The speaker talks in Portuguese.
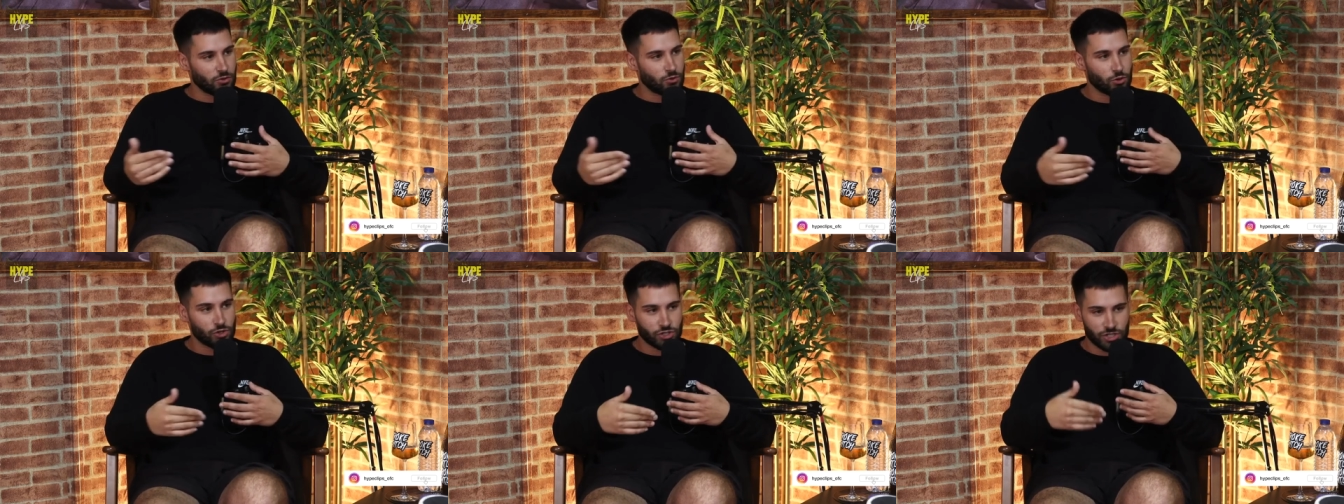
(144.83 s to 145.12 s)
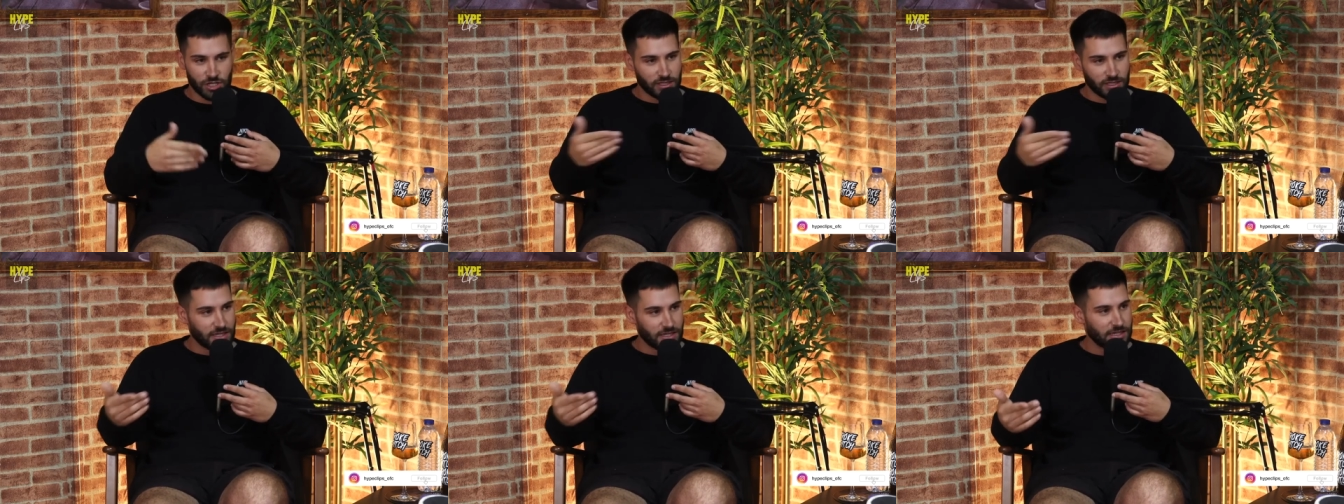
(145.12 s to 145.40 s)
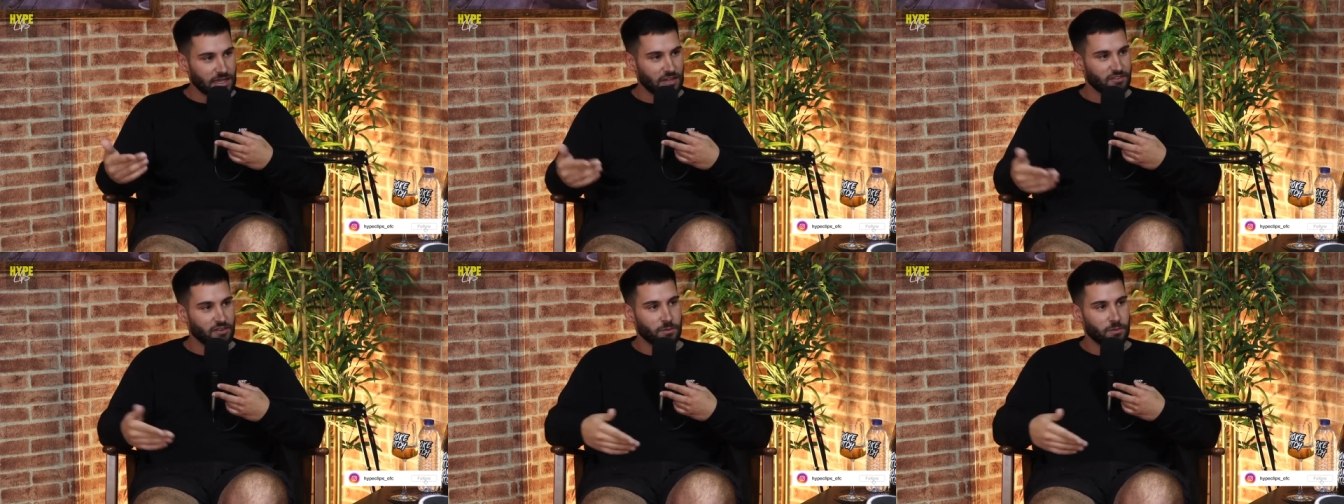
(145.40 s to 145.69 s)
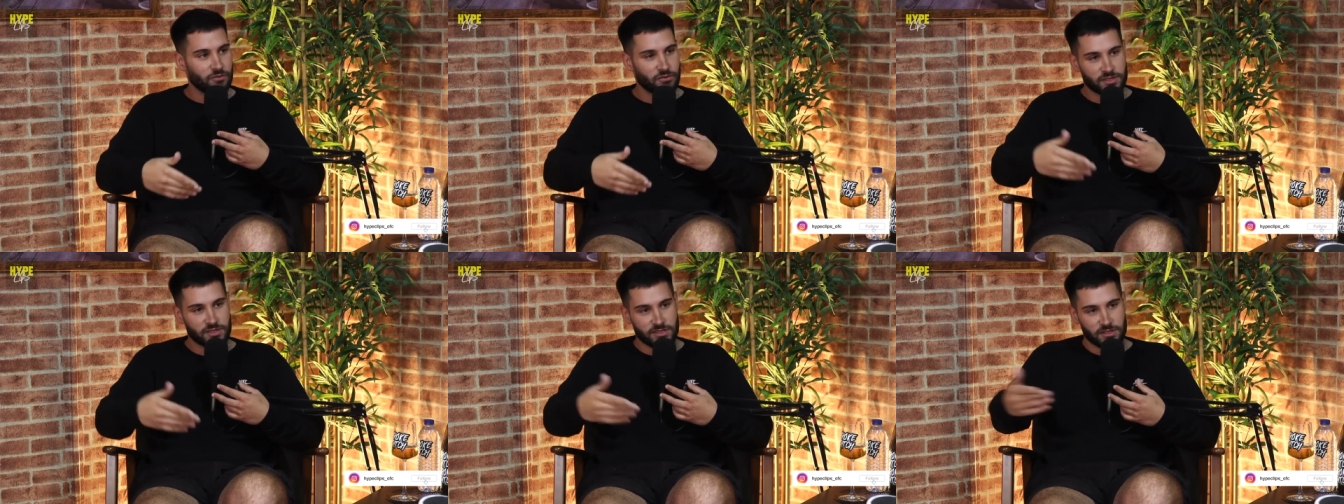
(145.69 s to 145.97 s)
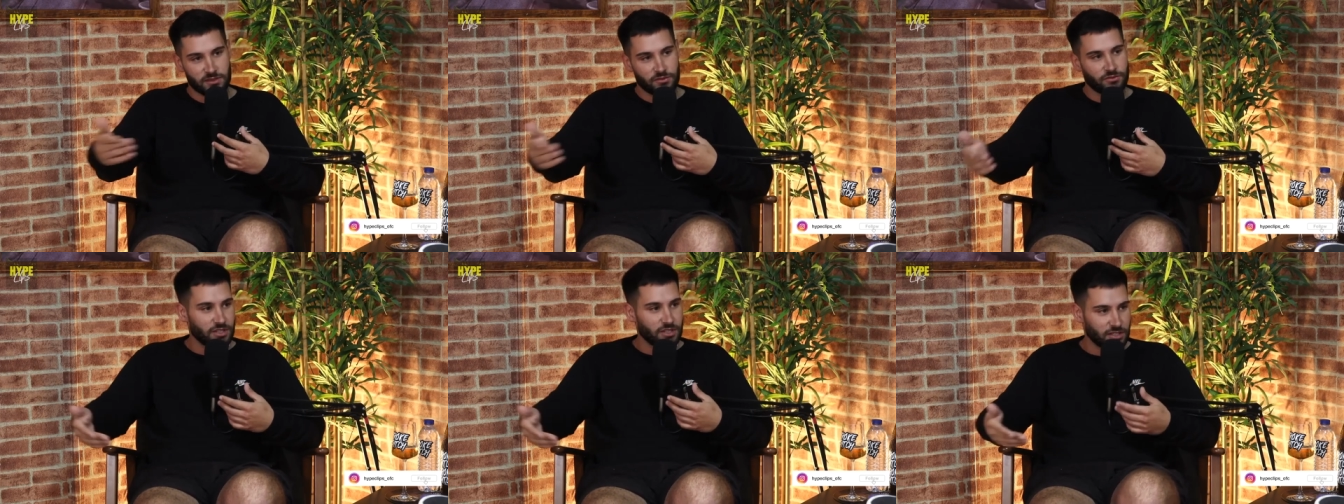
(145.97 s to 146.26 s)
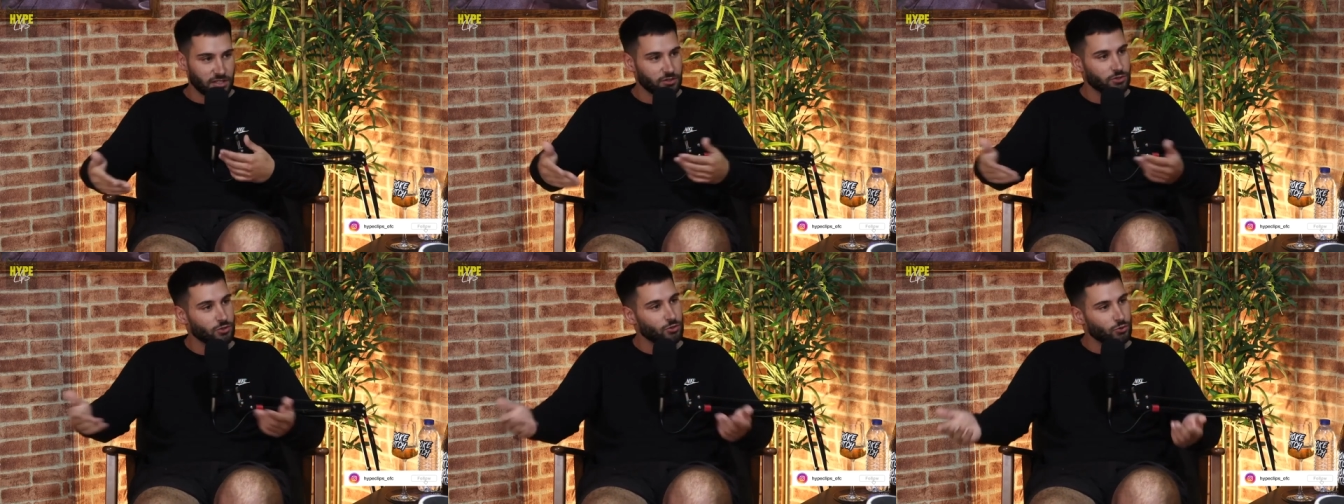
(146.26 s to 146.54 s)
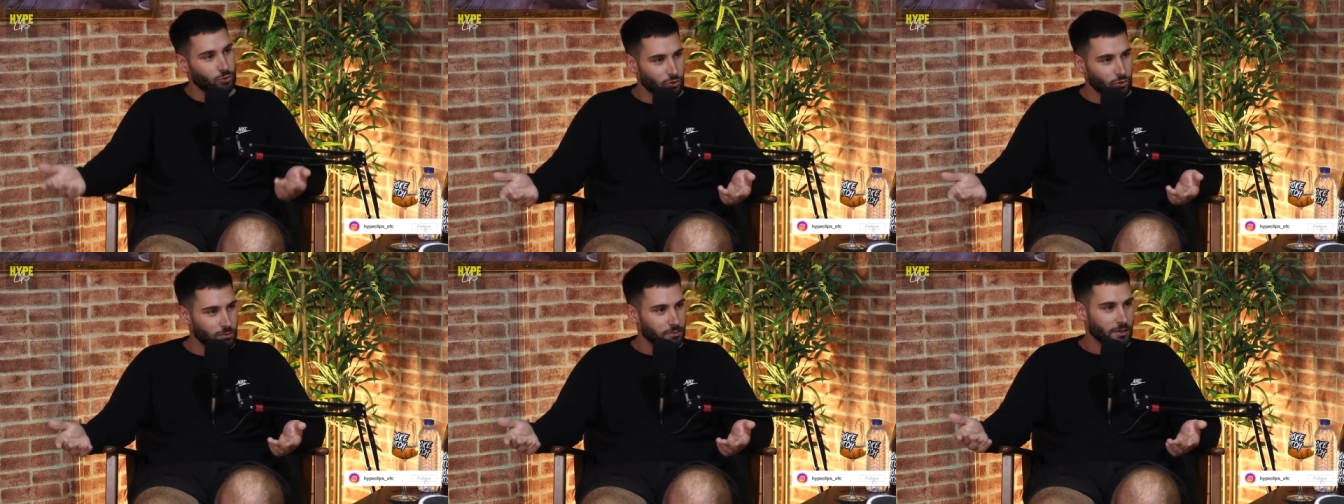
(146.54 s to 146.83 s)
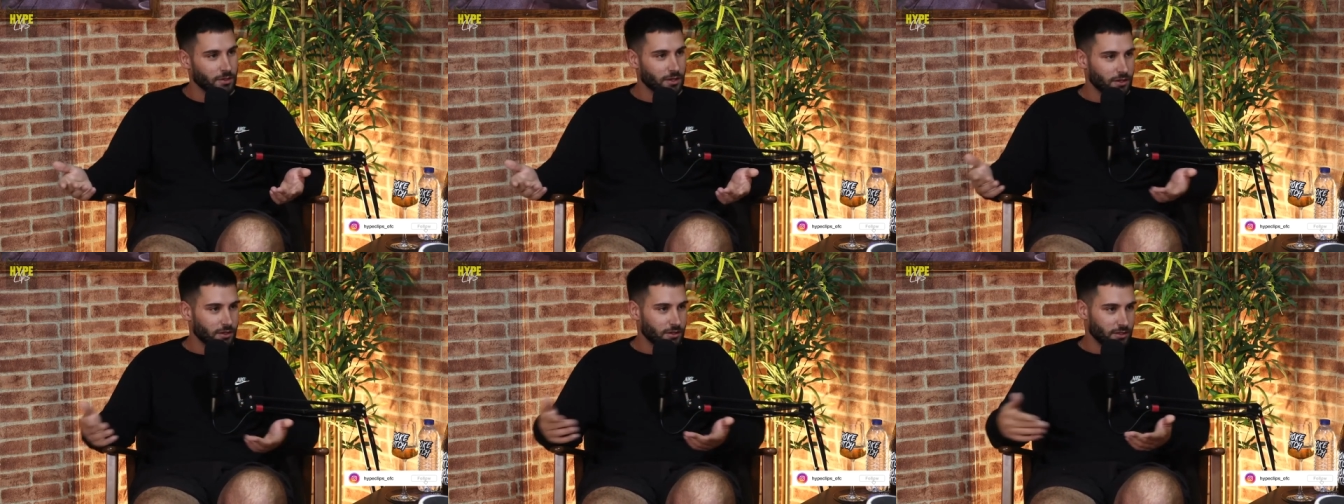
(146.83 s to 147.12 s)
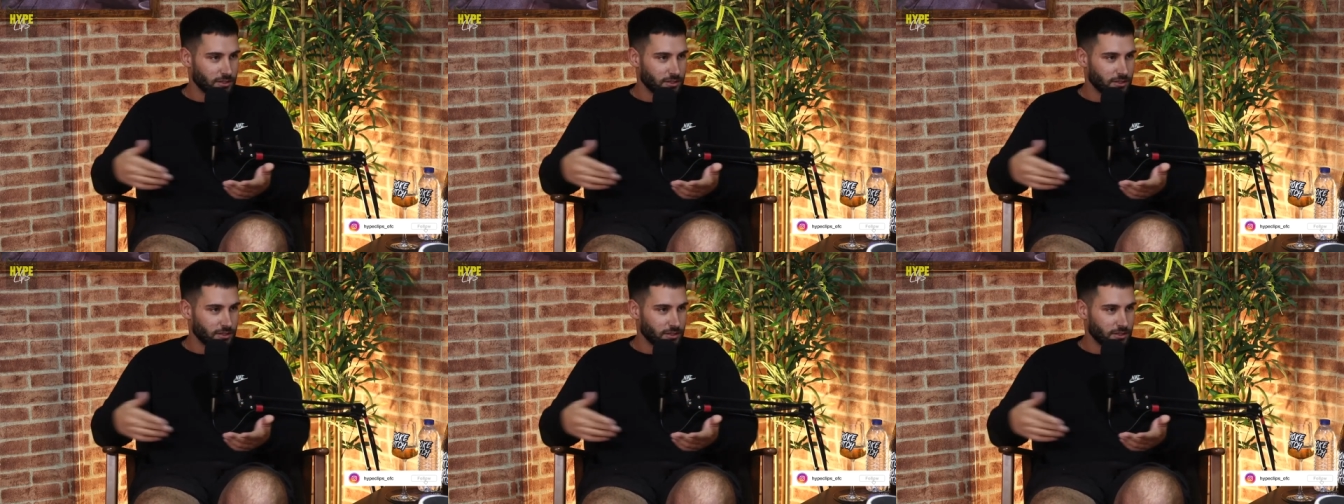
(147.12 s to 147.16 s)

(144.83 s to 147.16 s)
que hoje em dia dava para fazer vida de YouTube